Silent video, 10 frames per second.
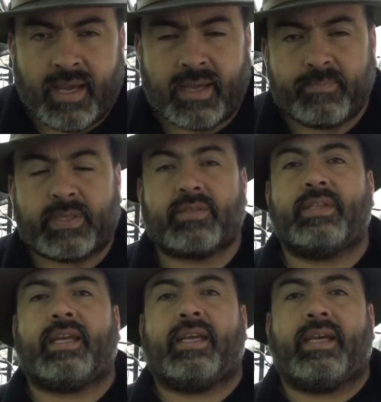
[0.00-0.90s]
hay
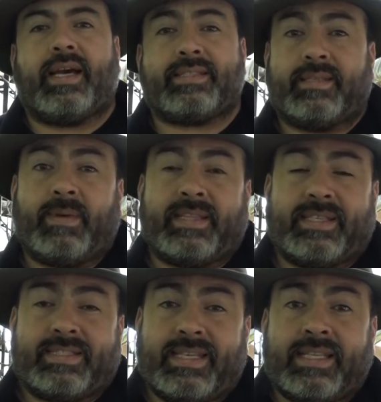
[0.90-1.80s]
personas que hace más
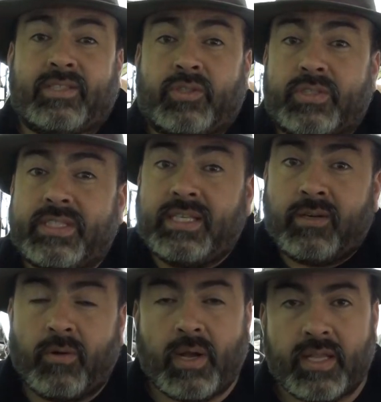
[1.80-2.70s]
de
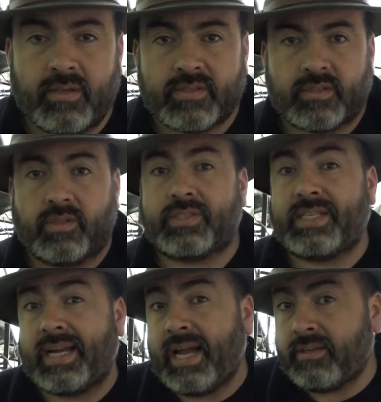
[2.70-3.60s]
105 años los
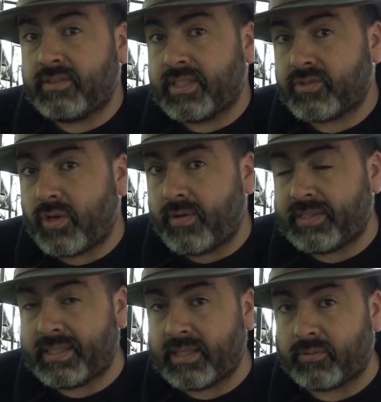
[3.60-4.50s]
sacaron de su
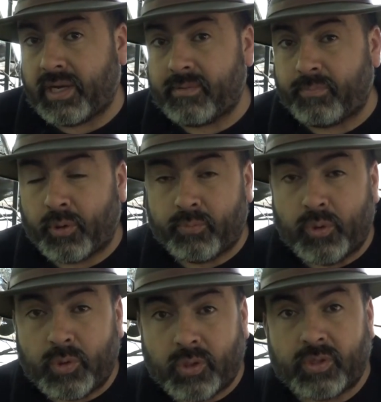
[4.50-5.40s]
hábitat natural por
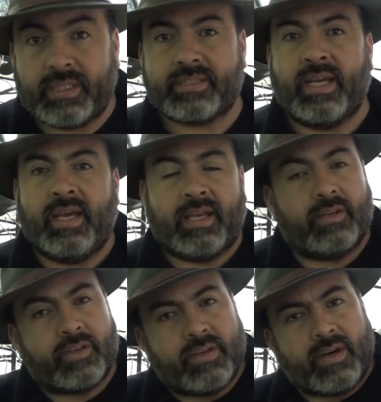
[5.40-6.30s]
mugrones y
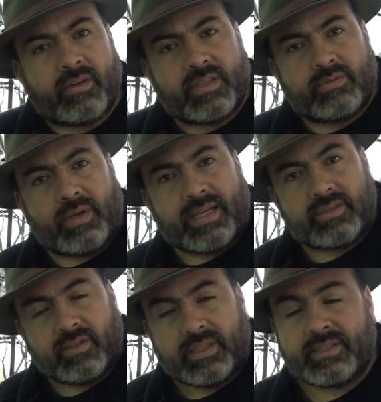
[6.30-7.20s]
los llevaron a sus
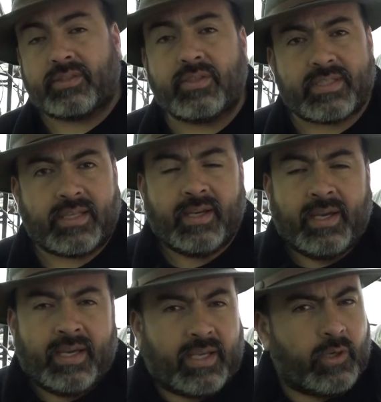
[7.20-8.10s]
casonas. Entonces,
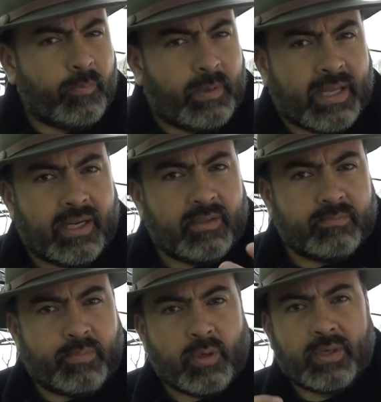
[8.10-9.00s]
quiero explicarle un
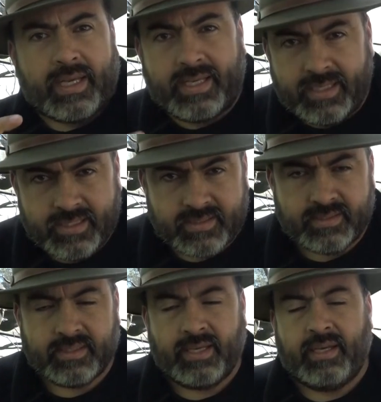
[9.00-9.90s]
poco la génesis